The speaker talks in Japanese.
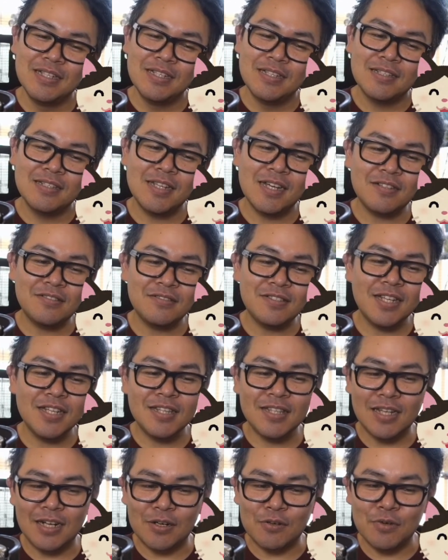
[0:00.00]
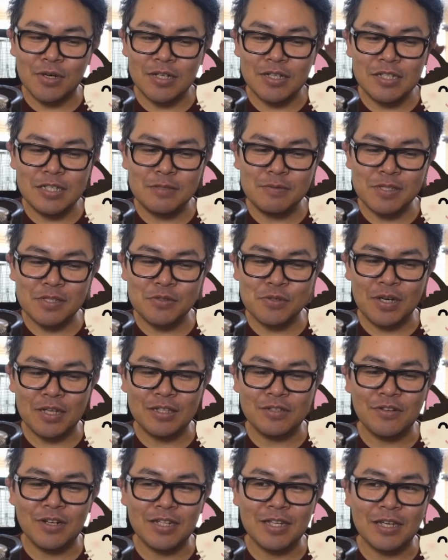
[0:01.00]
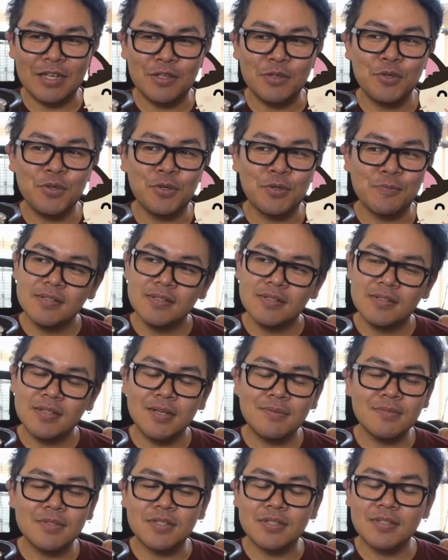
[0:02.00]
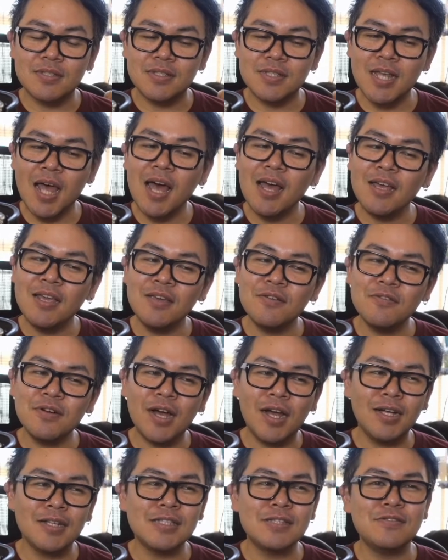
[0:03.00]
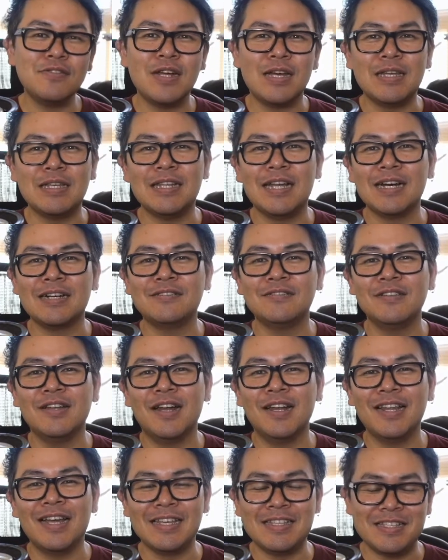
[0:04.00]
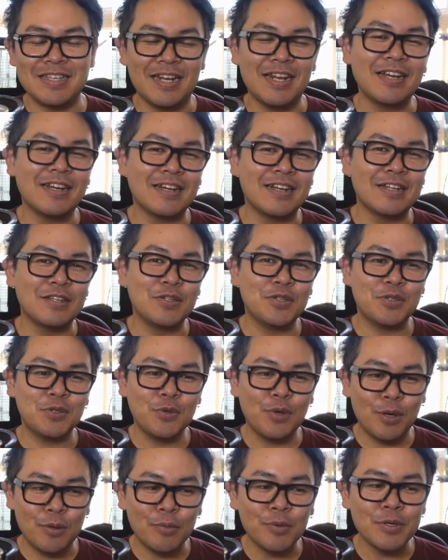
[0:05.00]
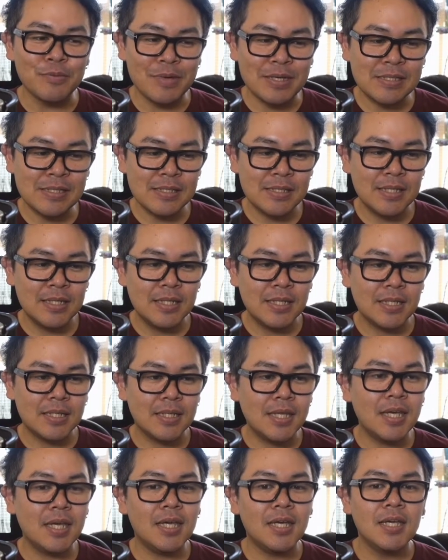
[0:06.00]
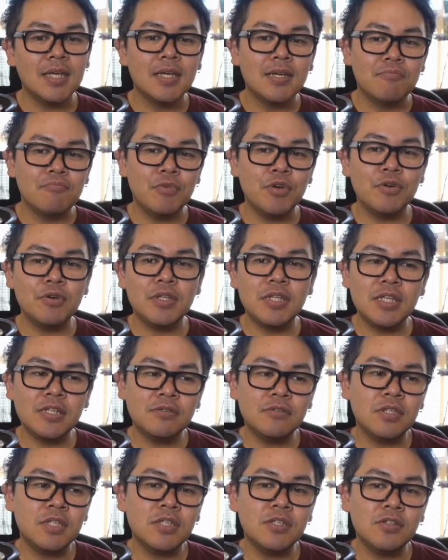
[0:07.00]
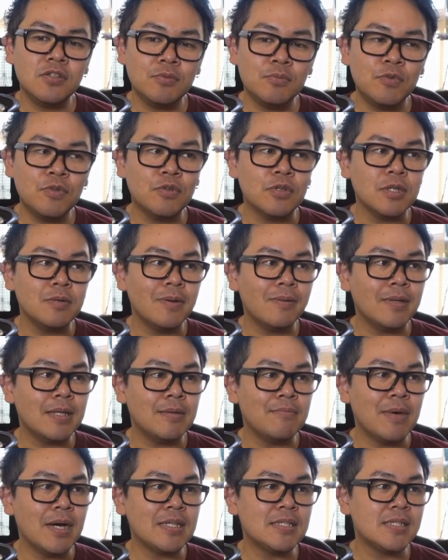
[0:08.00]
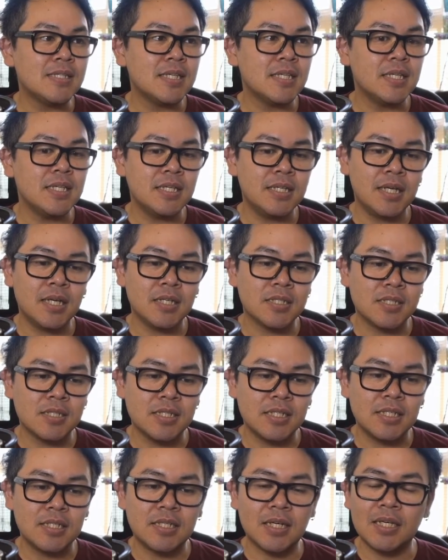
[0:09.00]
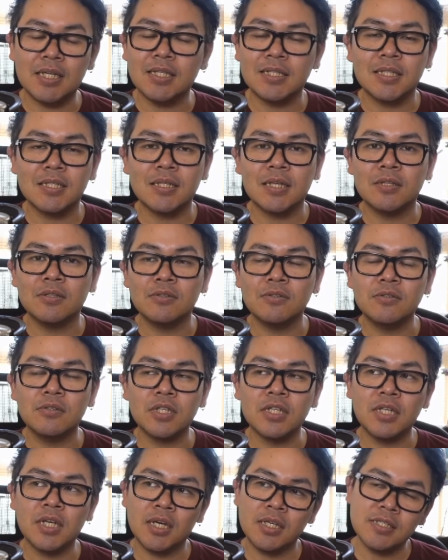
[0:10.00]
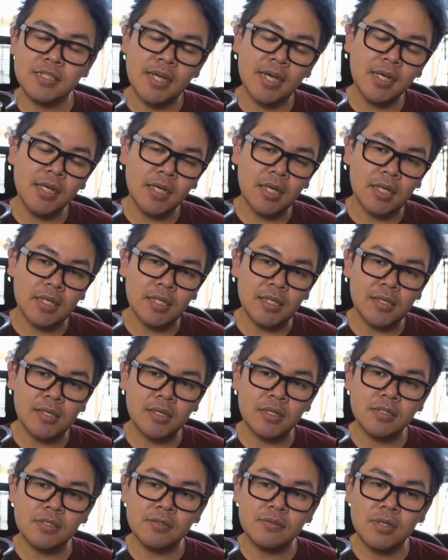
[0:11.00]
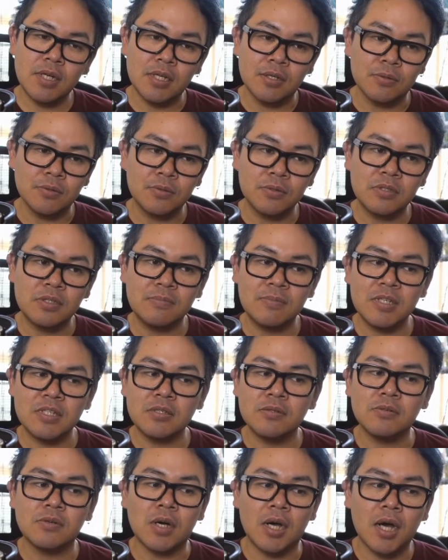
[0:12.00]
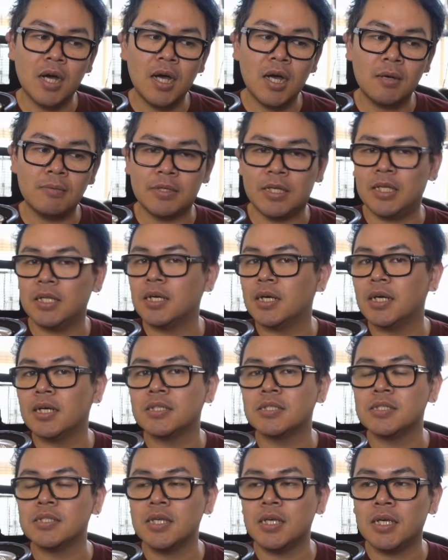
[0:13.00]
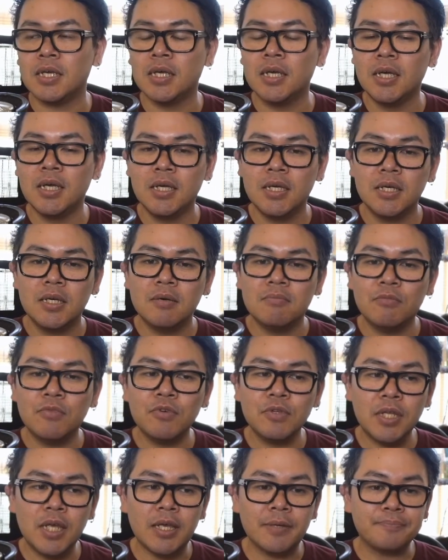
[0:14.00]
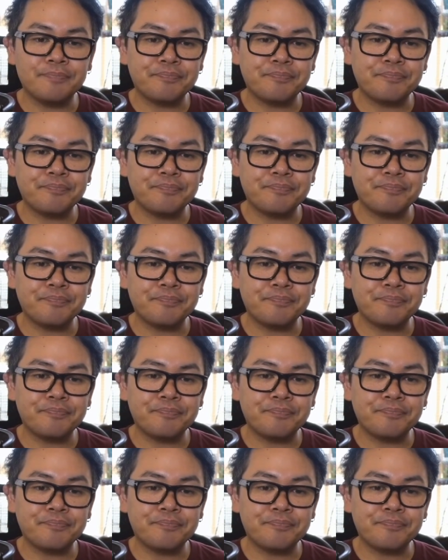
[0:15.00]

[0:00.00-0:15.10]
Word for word: なくなったら終わりにしましょうかって言われたけど、多分、3、4ヶ月ぐらいなくならないんじゃないかなとは思います。で、病院に行く頻度も今まで毎月1ヶ月に1回行ってたのを、1ヶ月半から2ヶ月ぐらいに落としましょうか、みたいな感じで、もうね、